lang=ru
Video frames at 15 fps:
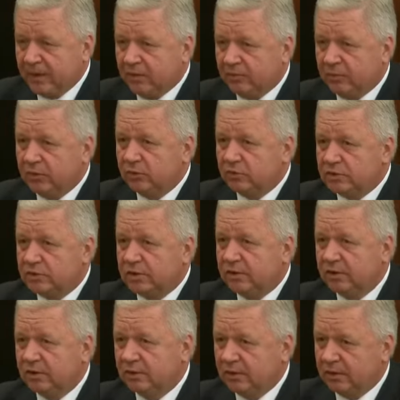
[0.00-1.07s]
были
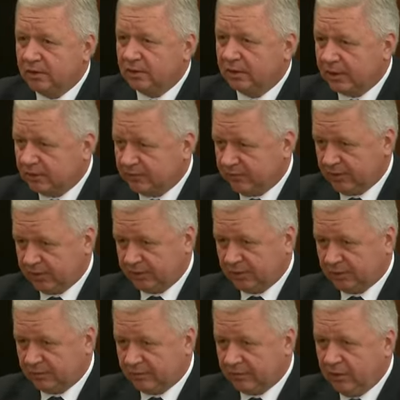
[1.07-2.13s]
учтены ряд факторов –
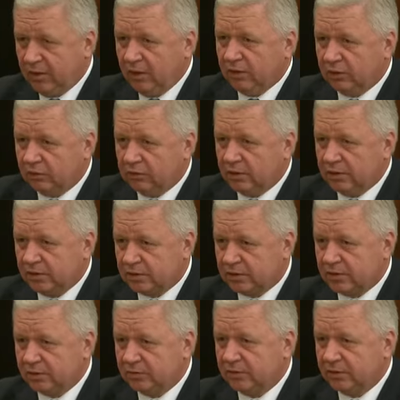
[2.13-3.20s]
ну,
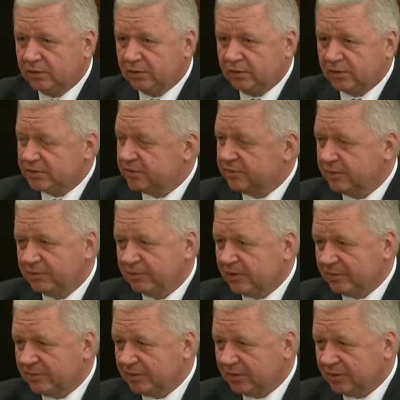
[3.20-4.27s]
конечно, мы не
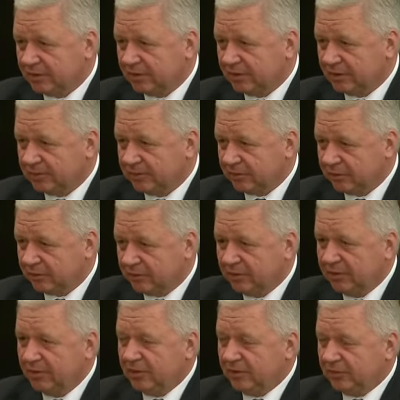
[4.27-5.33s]
забываем никогда про
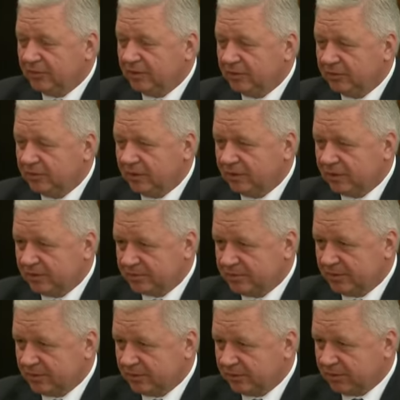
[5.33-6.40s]
минимальный
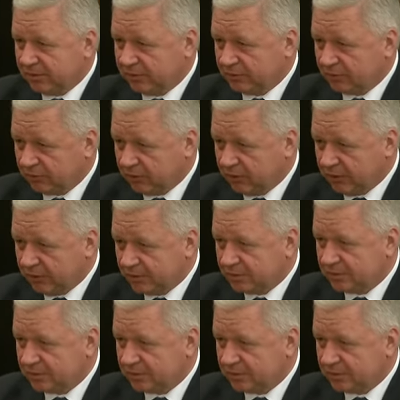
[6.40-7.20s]
размер оплаты труда. К